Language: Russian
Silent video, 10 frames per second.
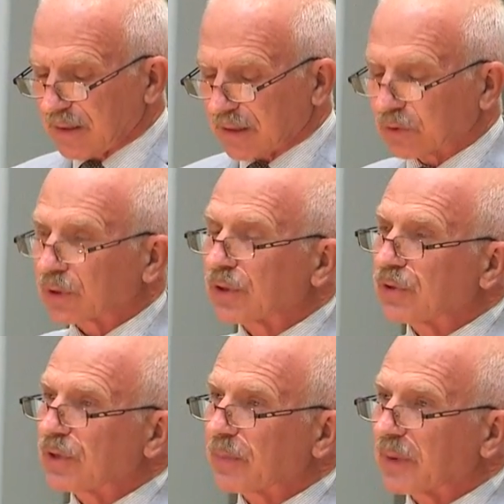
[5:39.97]
который
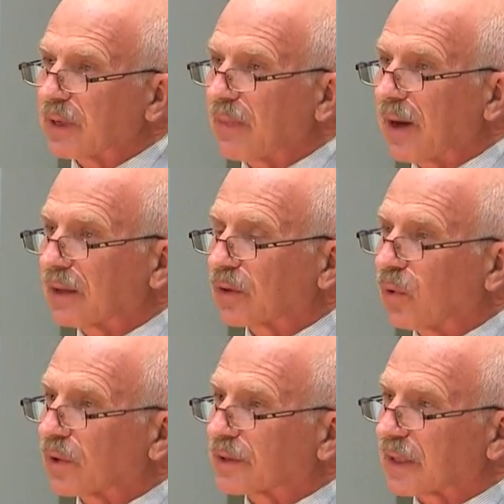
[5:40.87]
еще не понимал
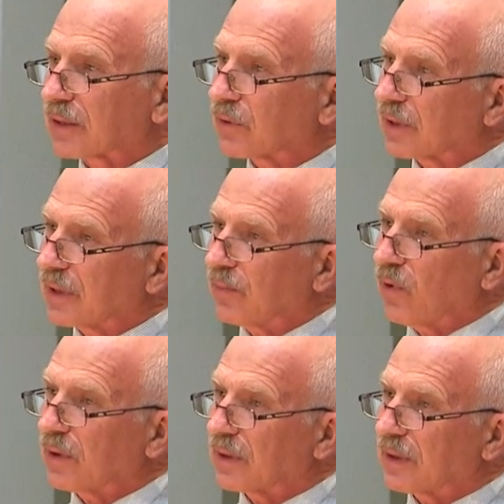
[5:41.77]
голоса, который не
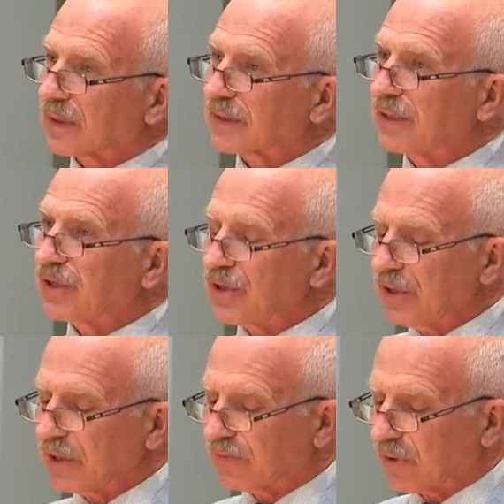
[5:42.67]
мог
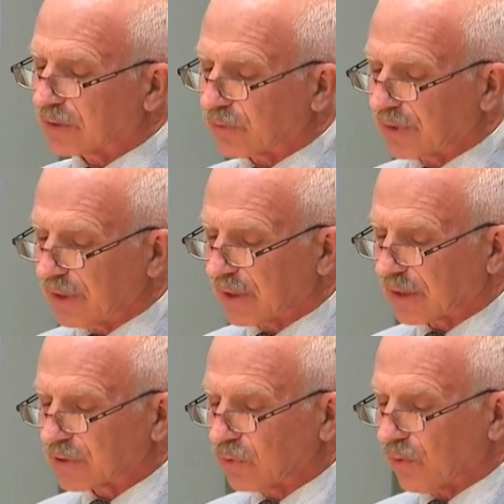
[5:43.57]
различить его от других
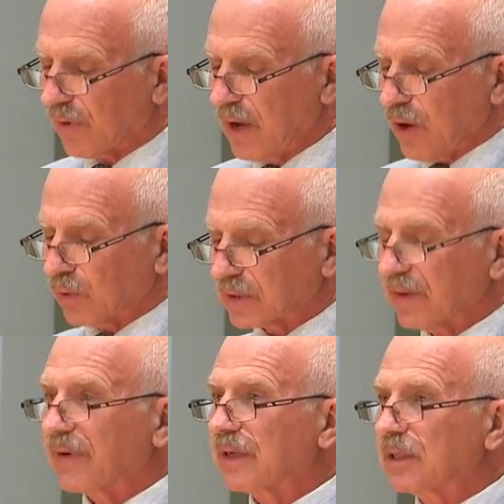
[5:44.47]
голосов. Он
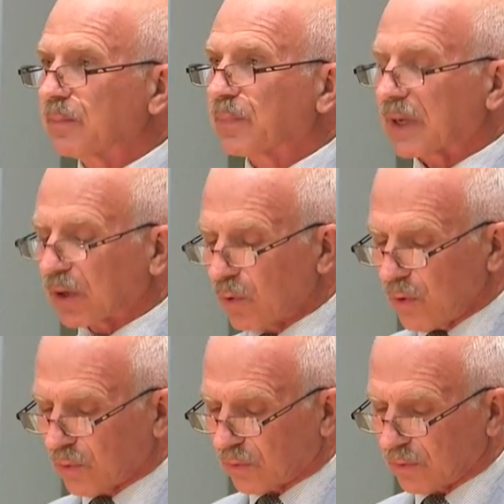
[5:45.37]
говорит
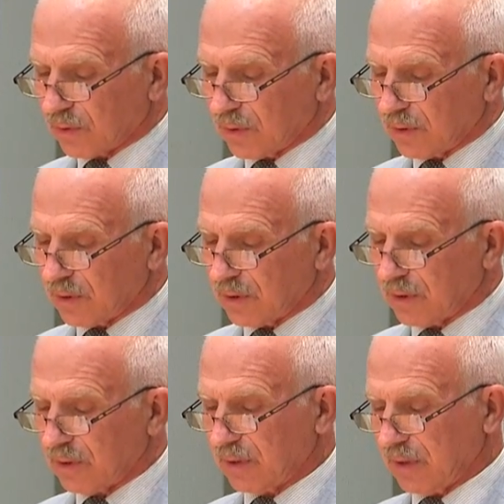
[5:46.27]
пророку,
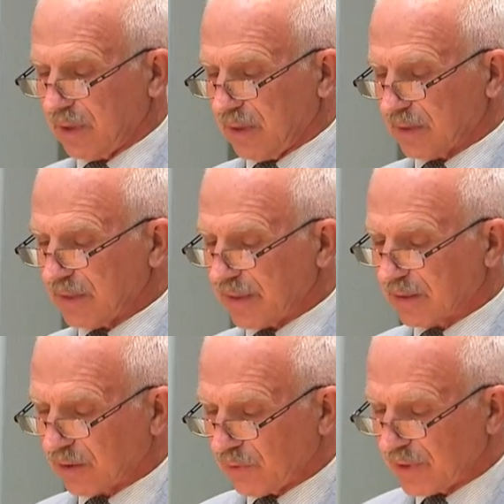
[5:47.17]
знаете,
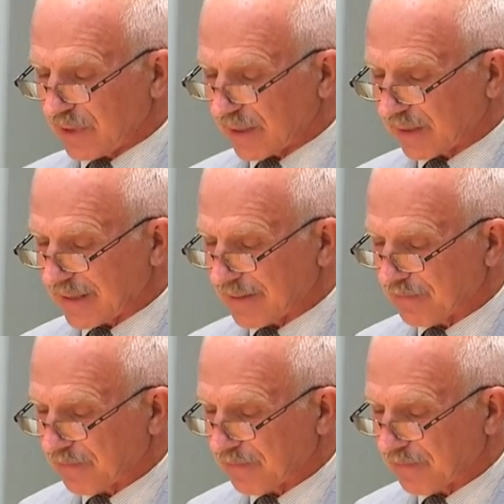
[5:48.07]
какой яркий